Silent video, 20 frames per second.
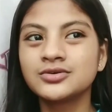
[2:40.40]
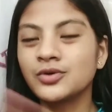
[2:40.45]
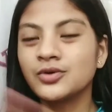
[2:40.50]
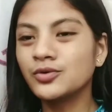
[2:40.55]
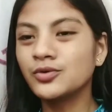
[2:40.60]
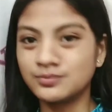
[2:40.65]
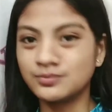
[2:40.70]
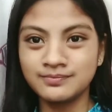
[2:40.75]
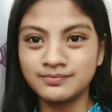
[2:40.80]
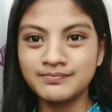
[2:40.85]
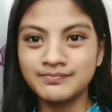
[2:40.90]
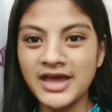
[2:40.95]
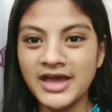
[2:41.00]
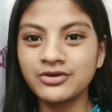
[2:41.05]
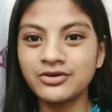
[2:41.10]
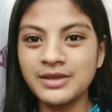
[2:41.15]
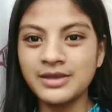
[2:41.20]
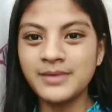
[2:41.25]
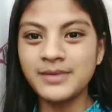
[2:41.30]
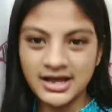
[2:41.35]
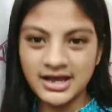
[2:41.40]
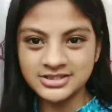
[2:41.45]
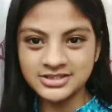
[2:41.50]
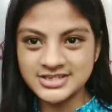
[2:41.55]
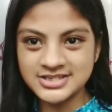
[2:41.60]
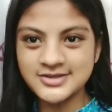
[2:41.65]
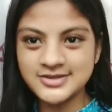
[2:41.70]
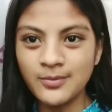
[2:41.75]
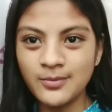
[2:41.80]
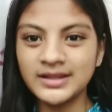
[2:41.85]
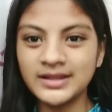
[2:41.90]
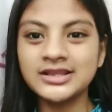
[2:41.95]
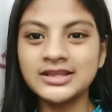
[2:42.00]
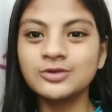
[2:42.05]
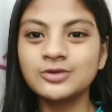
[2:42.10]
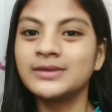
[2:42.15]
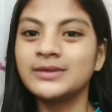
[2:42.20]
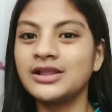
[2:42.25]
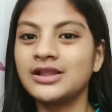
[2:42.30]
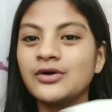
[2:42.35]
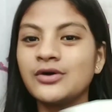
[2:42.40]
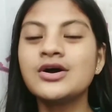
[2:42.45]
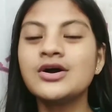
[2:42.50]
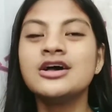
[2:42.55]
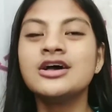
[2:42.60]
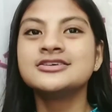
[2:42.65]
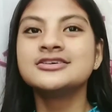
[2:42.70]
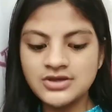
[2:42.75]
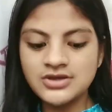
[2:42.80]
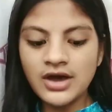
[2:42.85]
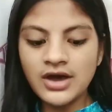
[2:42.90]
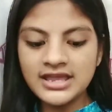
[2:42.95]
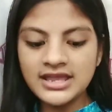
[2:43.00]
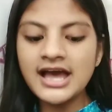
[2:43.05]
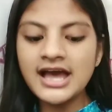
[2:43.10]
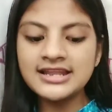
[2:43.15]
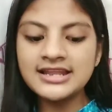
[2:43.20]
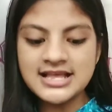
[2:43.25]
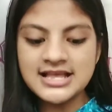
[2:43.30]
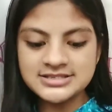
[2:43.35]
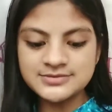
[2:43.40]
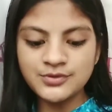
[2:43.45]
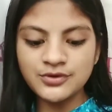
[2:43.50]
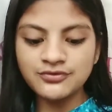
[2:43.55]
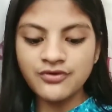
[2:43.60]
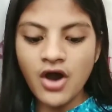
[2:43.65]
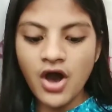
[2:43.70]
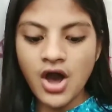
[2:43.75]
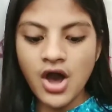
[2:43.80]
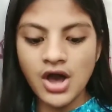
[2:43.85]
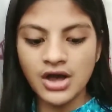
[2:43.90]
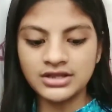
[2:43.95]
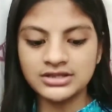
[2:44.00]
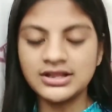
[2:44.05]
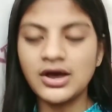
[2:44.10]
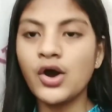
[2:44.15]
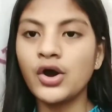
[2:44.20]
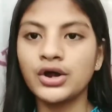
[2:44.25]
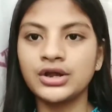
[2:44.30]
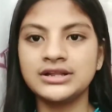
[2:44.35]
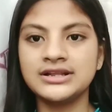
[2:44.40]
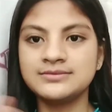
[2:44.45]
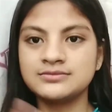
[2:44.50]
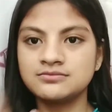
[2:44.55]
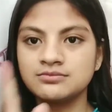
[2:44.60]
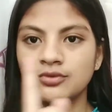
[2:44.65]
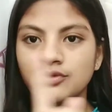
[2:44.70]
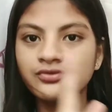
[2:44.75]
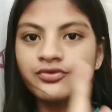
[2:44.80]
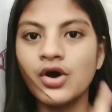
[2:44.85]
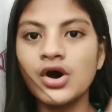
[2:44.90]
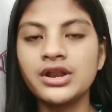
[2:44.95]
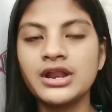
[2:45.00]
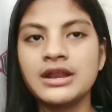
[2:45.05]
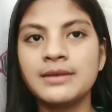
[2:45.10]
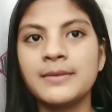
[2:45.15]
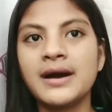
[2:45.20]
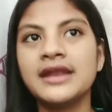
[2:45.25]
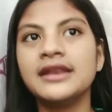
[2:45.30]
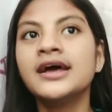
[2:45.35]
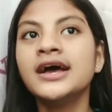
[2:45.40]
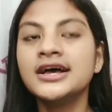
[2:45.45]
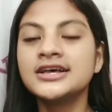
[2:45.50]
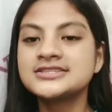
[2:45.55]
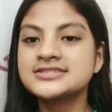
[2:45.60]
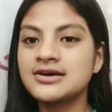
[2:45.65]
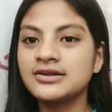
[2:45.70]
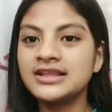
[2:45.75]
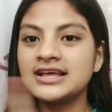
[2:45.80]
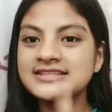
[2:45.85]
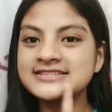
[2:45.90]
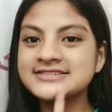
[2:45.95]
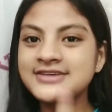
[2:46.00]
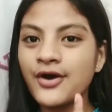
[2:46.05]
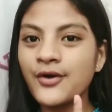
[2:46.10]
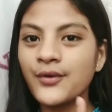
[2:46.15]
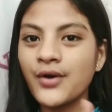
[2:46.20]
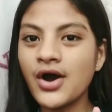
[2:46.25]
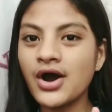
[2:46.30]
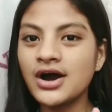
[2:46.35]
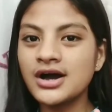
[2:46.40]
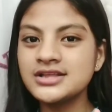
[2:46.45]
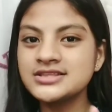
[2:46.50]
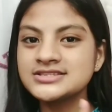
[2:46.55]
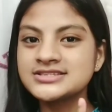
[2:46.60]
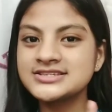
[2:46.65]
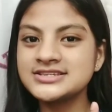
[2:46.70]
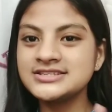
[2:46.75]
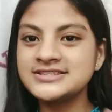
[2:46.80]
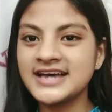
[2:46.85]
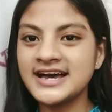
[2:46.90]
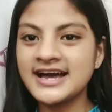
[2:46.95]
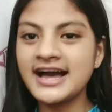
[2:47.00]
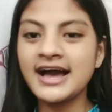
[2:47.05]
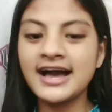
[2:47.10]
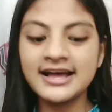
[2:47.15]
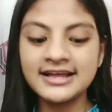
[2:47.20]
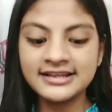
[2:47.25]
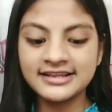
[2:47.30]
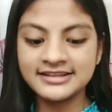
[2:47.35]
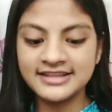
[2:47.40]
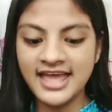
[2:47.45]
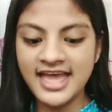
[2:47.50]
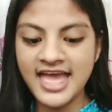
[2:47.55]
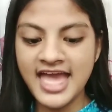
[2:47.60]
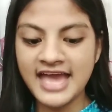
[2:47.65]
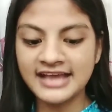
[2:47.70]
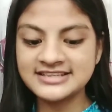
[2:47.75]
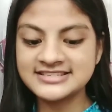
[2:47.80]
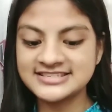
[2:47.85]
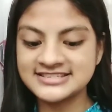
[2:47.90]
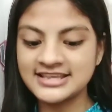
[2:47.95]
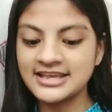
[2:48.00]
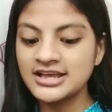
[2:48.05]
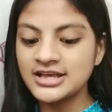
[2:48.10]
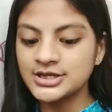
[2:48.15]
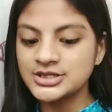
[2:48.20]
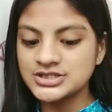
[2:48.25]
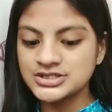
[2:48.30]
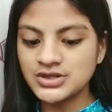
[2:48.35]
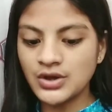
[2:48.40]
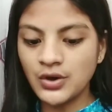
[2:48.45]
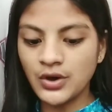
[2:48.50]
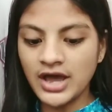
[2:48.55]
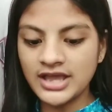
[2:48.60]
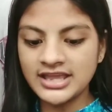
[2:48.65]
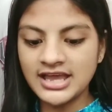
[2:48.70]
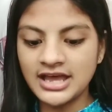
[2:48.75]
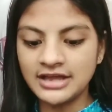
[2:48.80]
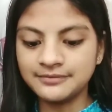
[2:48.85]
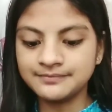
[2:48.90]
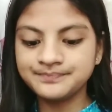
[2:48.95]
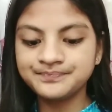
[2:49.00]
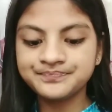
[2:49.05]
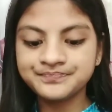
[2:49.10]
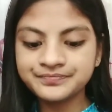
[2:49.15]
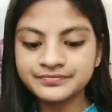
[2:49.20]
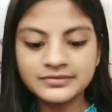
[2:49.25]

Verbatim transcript: kung merong iba, just comment down below. So, ayan, let's move on. Or, let's move on na naman. So, let's go on to the next. So, ayan.